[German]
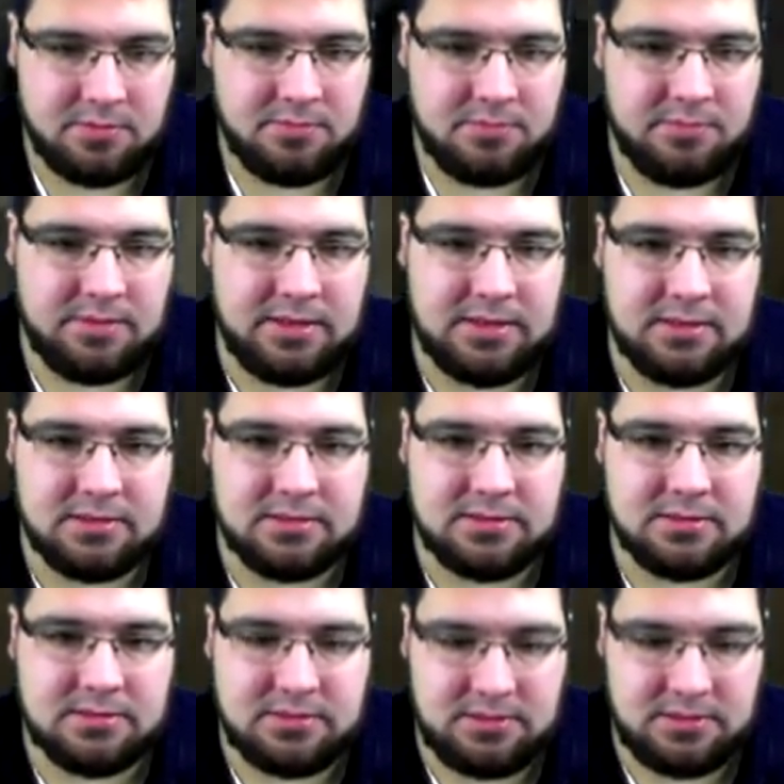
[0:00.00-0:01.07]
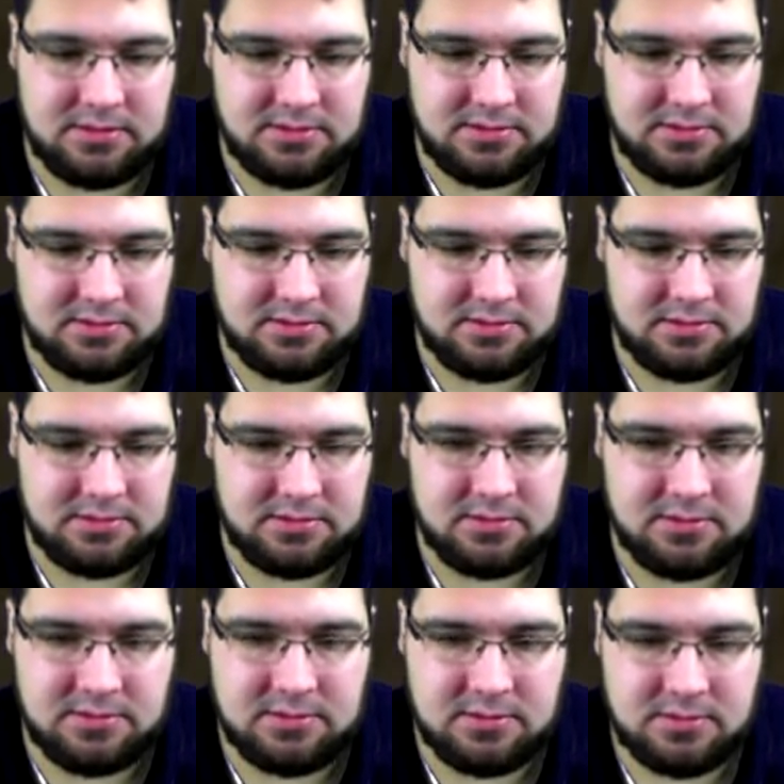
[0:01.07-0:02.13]
Weil es ist
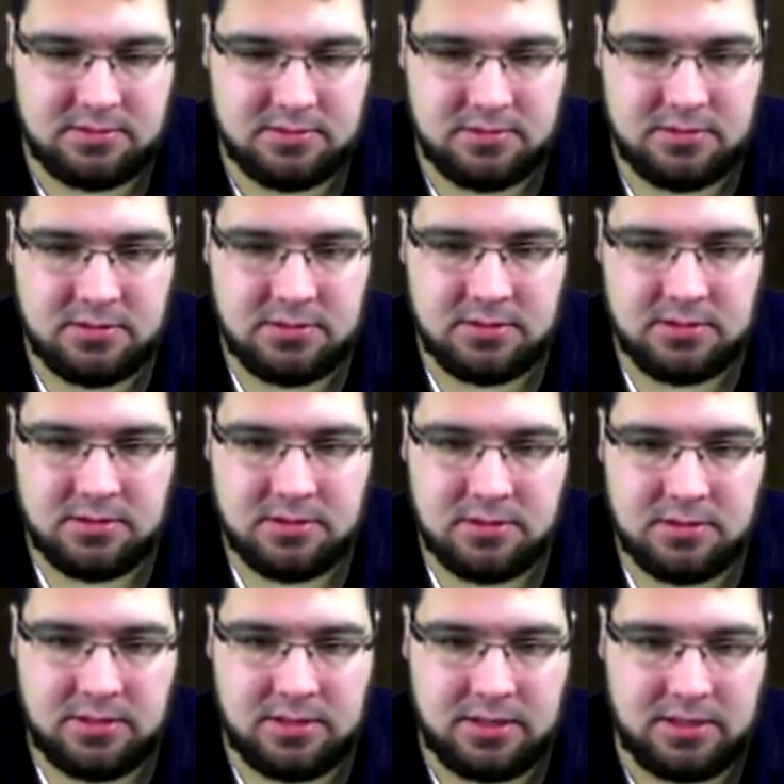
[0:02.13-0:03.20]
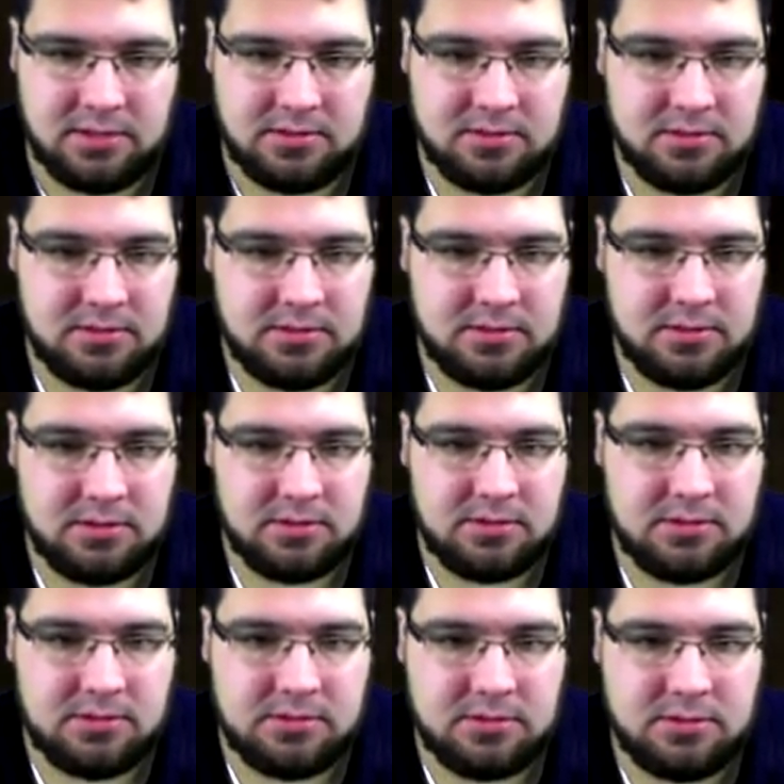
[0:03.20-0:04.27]
hier, äh, ja,
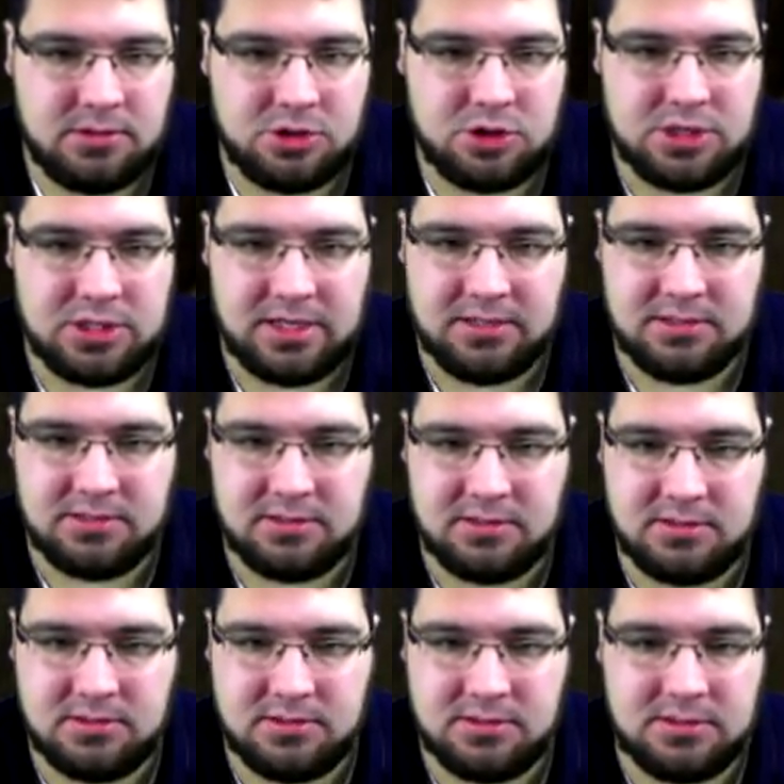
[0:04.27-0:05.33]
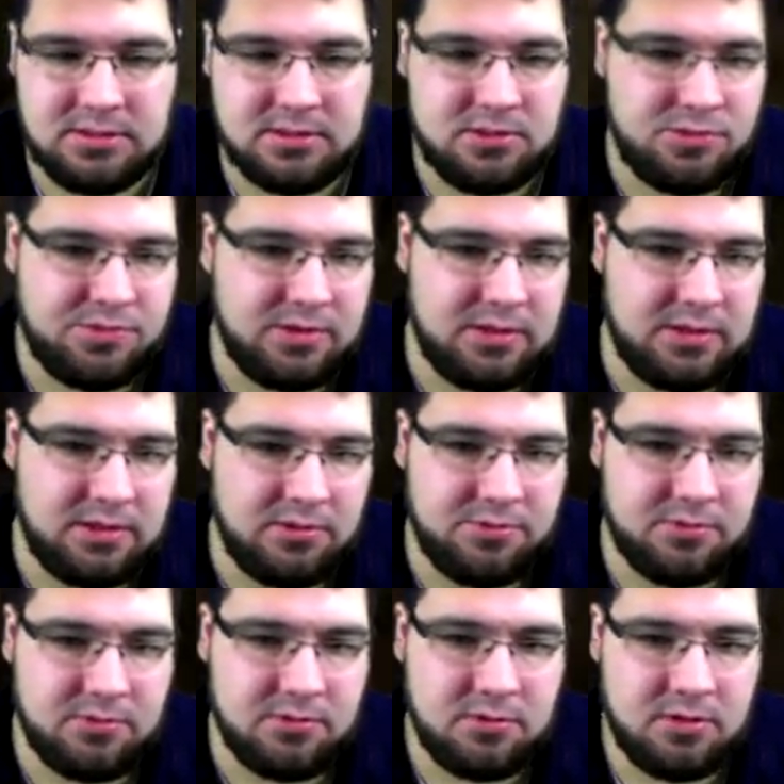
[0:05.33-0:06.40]
die Chance, sich zu
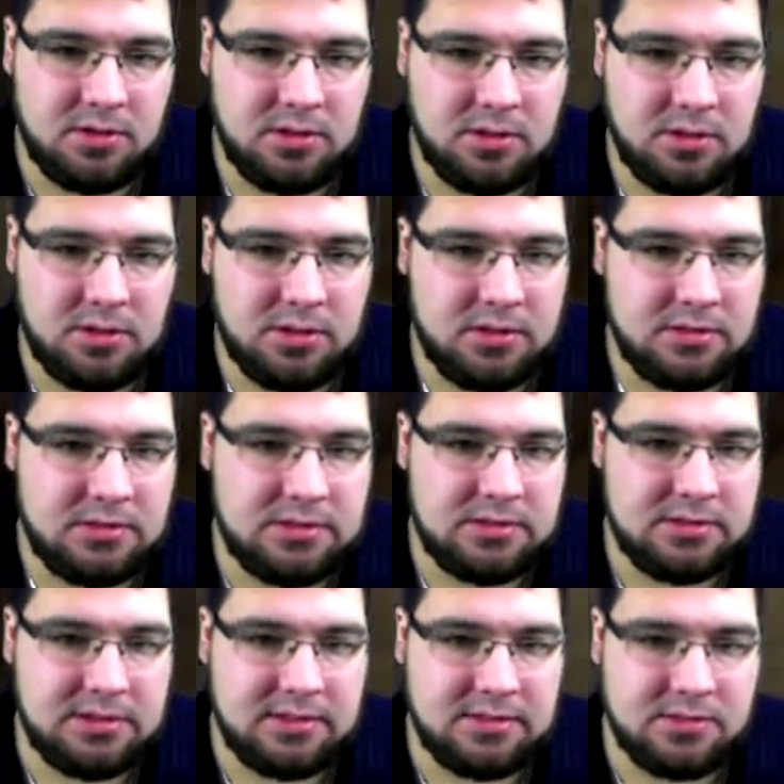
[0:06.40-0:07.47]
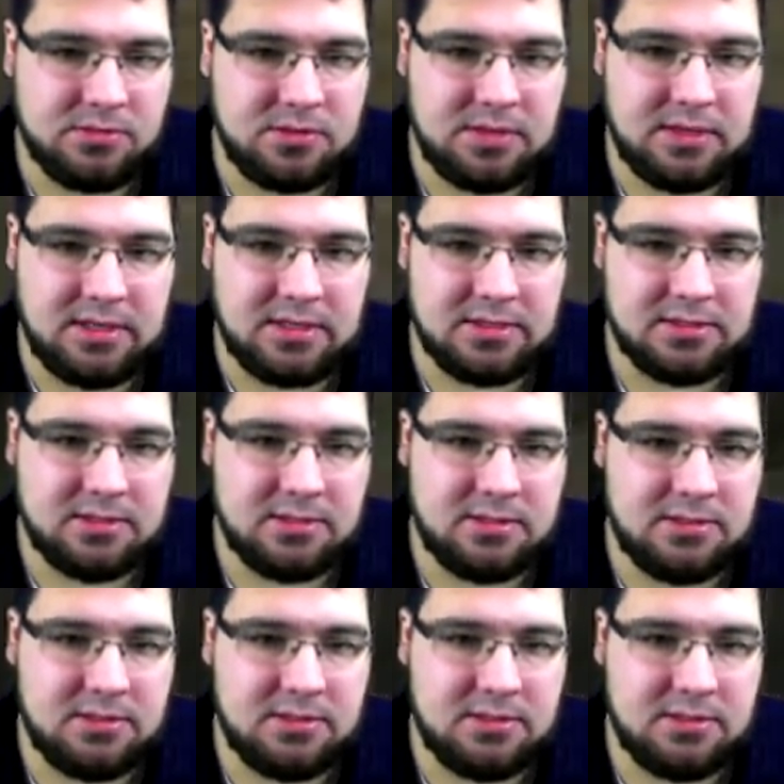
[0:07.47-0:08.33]
verlaufen, die ist halt so krass.